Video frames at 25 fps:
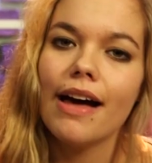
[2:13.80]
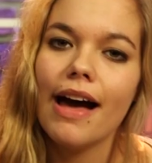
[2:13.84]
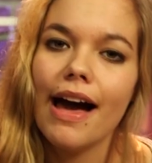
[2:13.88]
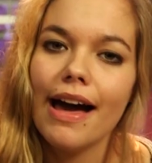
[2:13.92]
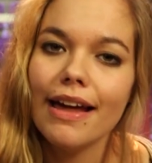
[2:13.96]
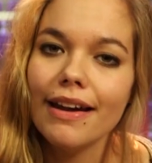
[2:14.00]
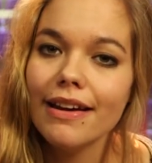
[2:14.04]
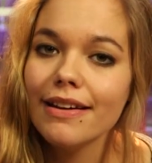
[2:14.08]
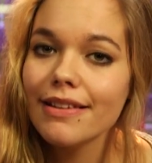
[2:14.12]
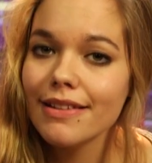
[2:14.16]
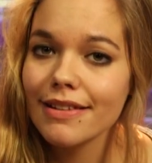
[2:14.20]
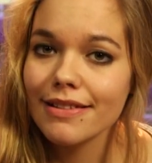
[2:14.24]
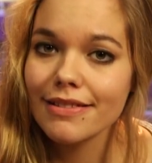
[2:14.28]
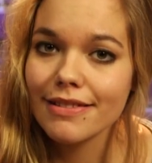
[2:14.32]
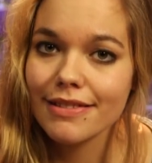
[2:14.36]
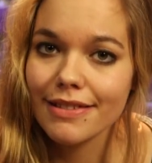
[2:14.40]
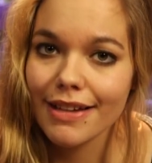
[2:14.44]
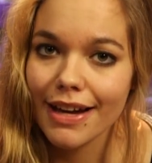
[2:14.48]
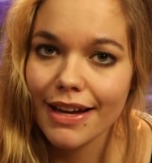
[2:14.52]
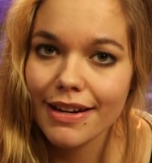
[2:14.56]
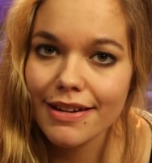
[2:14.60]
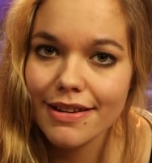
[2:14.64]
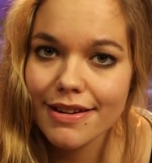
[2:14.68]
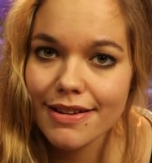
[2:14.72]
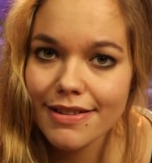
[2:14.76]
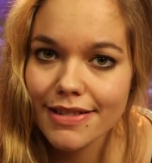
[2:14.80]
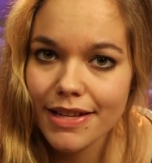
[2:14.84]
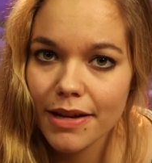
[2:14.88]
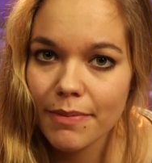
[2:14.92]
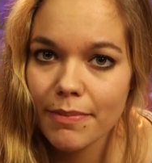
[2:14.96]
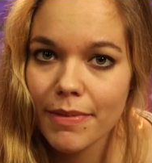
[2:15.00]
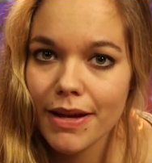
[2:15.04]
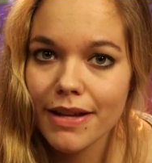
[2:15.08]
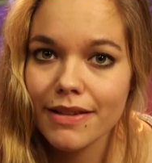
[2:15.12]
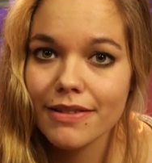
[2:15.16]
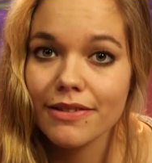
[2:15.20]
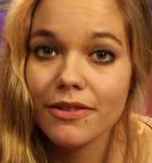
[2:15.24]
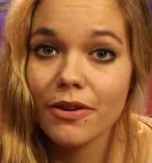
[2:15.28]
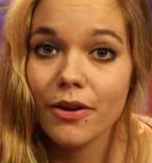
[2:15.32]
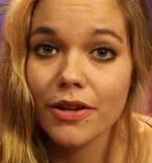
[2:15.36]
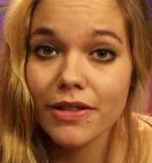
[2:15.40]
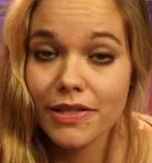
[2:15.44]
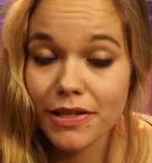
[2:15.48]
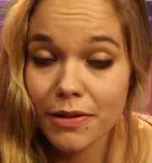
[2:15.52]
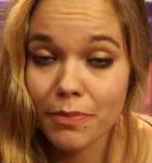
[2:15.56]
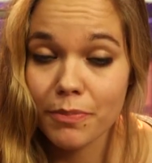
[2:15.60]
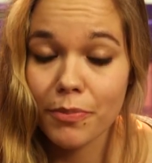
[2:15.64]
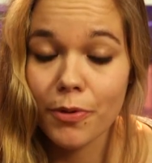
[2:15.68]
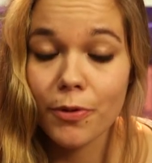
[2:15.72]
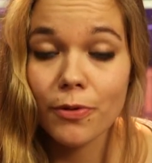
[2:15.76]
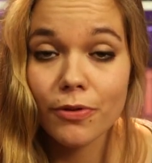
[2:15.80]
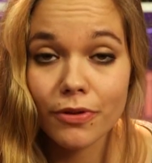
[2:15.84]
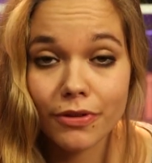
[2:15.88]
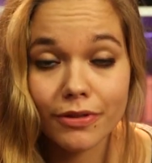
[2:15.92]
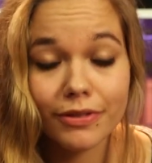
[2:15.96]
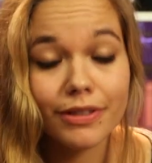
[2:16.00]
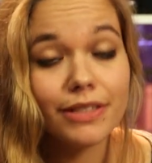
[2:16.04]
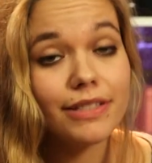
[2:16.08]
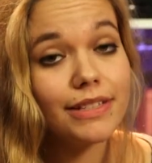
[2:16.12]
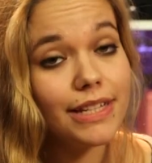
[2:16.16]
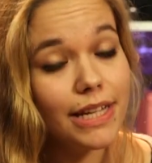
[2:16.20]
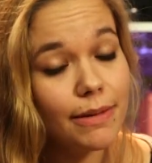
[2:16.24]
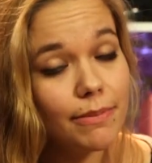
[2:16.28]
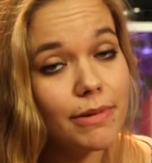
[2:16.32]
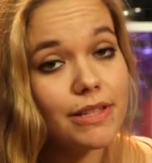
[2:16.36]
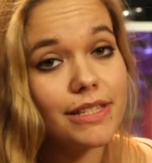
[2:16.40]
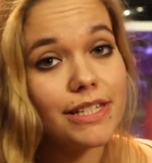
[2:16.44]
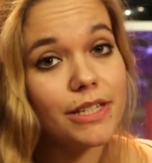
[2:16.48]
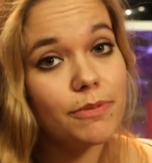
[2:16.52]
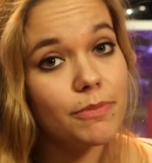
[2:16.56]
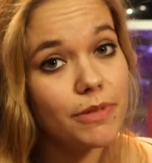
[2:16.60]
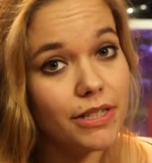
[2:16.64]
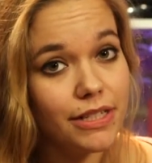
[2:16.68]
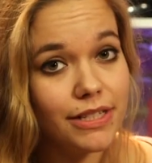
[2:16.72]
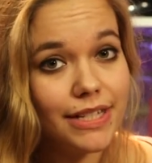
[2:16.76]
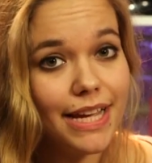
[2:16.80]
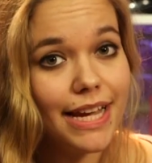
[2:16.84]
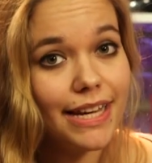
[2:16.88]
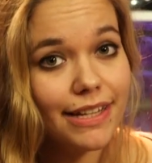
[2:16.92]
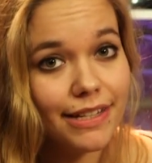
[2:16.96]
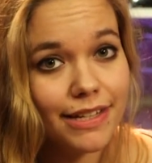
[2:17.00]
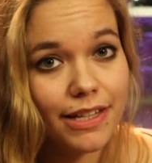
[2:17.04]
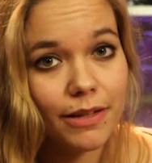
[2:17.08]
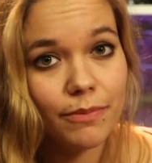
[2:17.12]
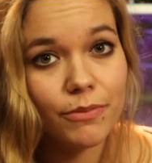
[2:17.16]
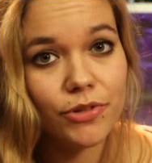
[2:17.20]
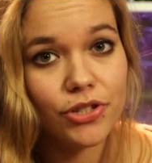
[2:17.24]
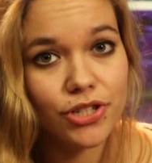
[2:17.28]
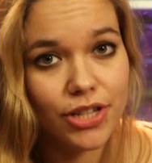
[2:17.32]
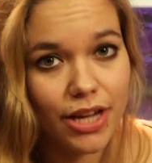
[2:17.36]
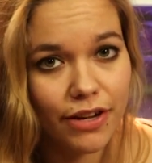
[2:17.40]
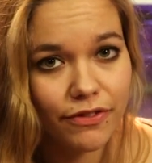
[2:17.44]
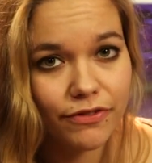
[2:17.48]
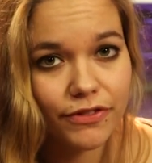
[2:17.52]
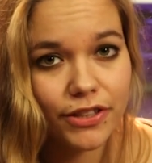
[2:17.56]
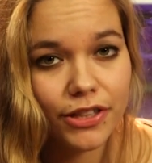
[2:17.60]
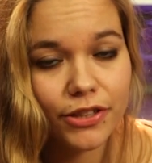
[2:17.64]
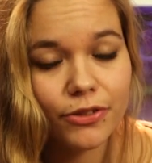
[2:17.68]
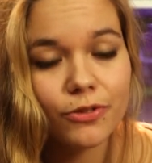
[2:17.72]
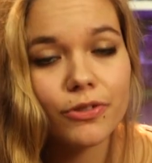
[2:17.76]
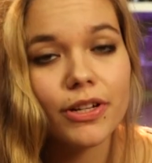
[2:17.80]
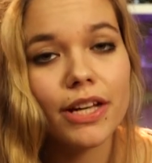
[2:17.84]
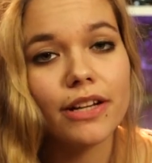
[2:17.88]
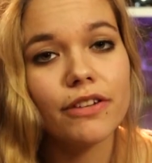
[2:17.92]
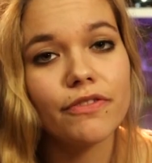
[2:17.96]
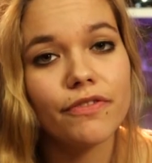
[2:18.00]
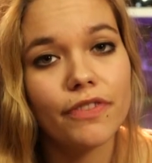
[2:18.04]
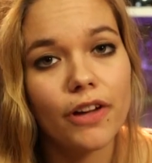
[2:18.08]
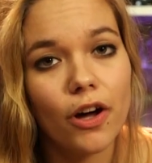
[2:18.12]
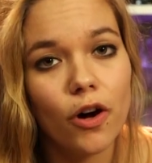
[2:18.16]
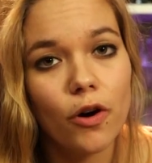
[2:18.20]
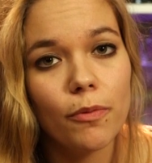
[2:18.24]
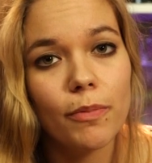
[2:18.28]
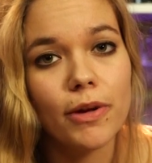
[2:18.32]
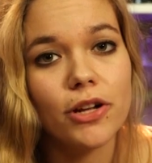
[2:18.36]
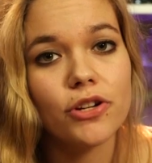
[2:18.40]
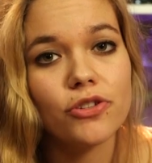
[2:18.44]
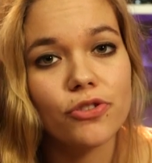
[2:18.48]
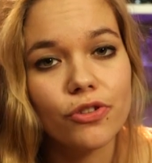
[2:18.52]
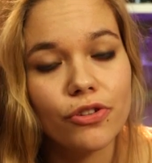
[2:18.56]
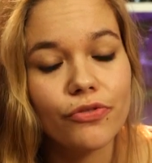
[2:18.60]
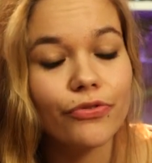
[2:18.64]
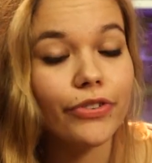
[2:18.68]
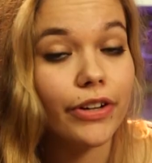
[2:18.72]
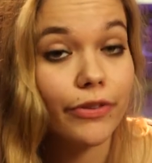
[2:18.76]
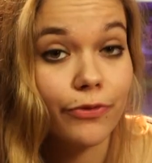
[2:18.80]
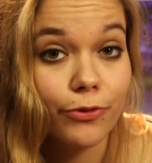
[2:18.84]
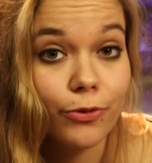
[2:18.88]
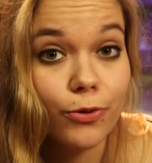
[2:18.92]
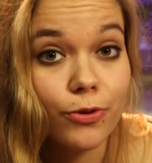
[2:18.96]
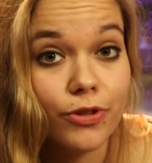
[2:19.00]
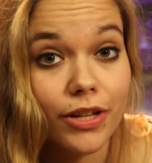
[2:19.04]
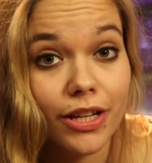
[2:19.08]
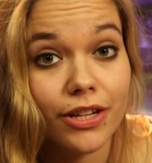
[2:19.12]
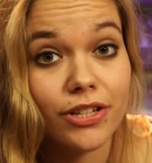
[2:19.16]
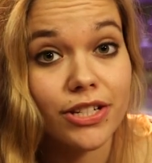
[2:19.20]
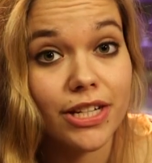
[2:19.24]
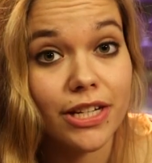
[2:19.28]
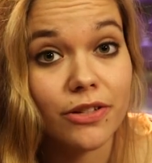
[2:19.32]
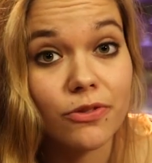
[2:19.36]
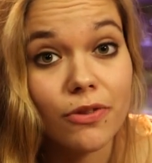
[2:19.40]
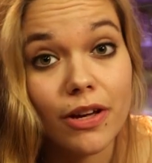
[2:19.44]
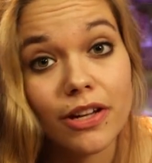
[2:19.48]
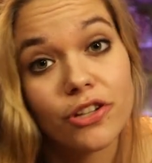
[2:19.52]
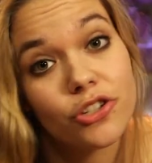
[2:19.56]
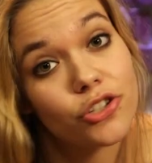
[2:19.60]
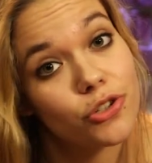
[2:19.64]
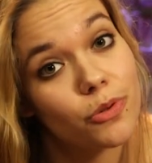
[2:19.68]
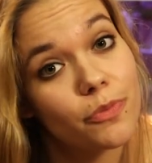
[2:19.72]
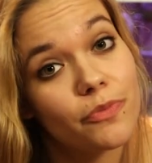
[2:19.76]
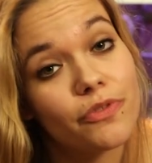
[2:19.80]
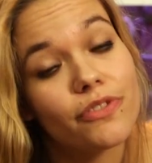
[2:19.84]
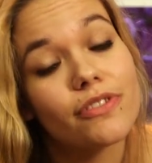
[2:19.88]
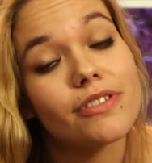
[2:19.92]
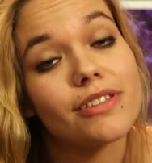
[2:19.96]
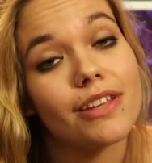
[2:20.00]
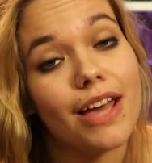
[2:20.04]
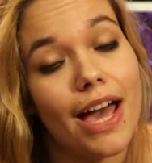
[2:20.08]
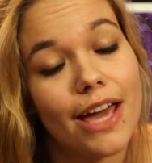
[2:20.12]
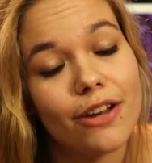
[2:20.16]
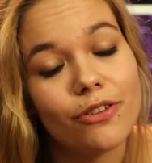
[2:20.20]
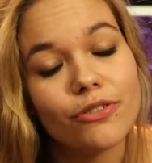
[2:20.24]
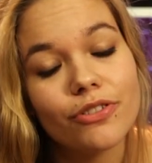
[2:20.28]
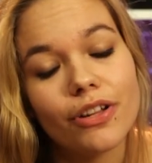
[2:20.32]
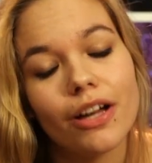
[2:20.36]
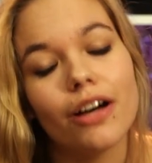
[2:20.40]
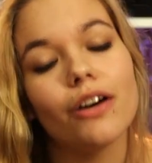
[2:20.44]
Allerdings kann dieser Mann trotzdem punkten, indem er sich mit den Techniken beschäftigt und eine Frau mal schön verwöhnt, anstatt nur ein stumpfes Rein und